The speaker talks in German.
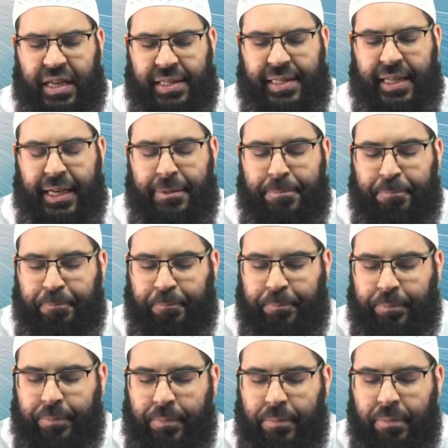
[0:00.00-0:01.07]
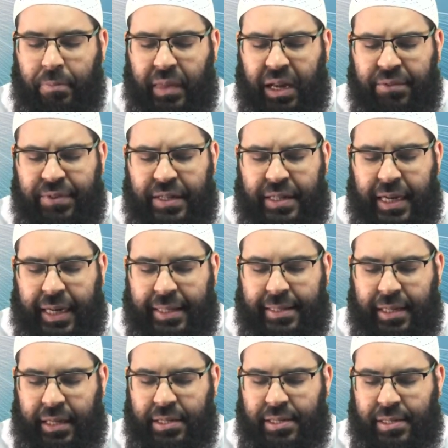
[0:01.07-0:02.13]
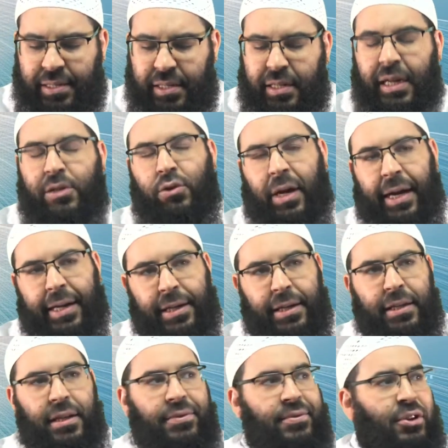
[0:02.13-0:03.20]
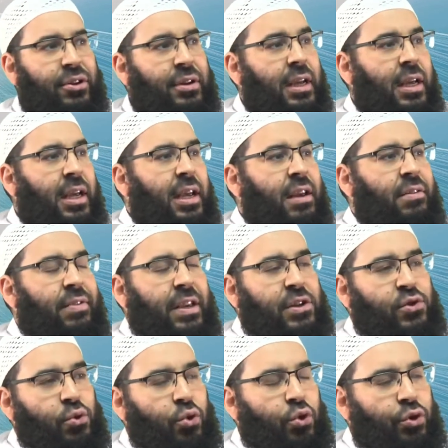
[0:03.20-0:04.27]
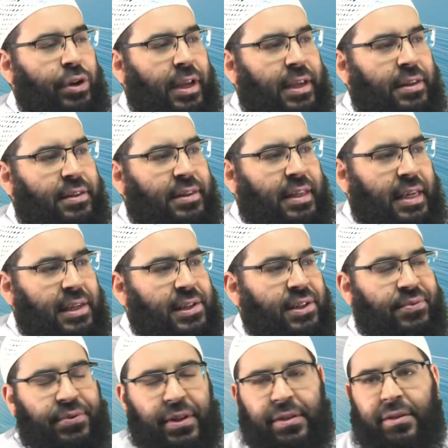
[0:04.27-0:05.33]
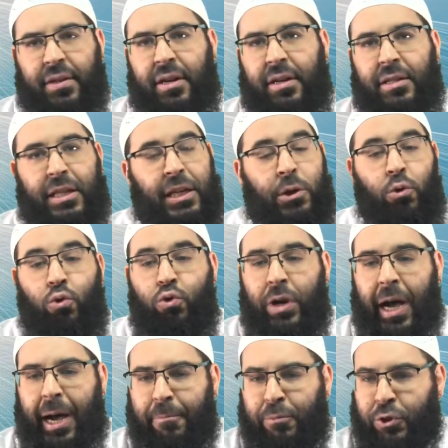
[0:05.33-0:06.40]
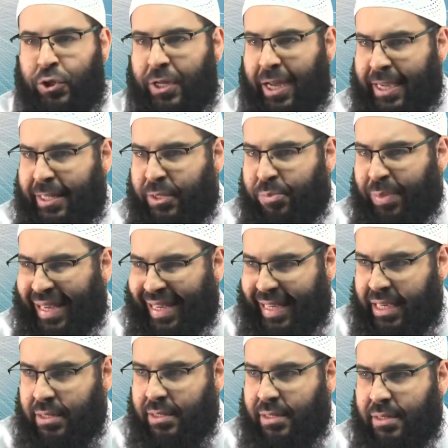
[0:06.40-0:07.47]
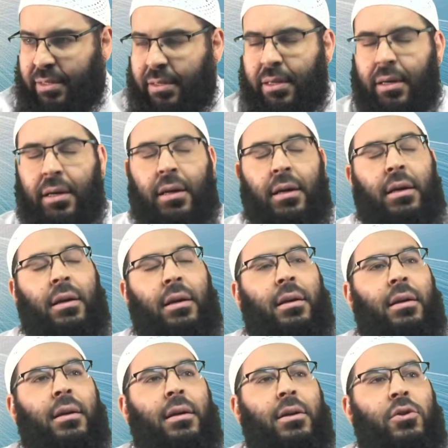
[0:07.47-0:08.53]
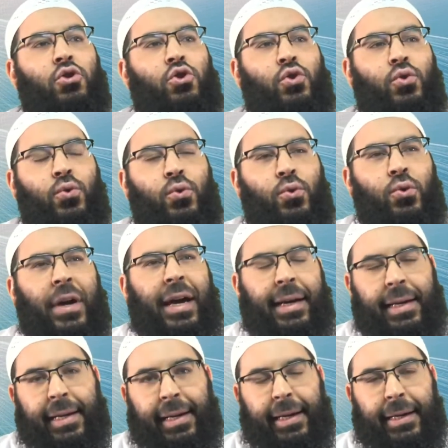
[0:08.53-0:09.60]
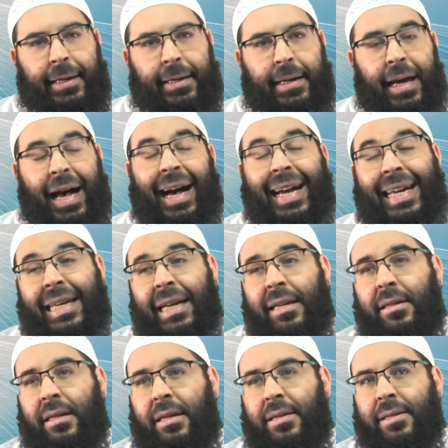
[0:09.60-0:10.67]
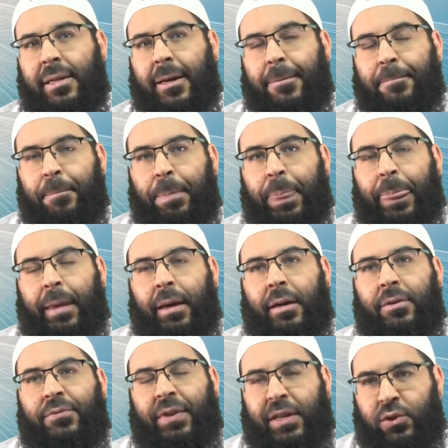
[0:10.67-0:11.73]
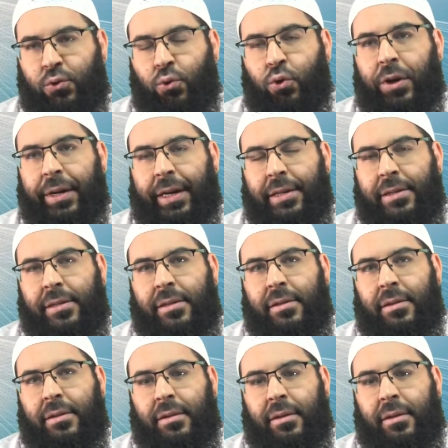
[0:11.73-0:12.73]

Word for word: gesehen, wie die Atheisten, also einige davon, versuchen, diese Fitra, die unabstreitbar ist, äh, zu erklären. Einer dieser Versuche ist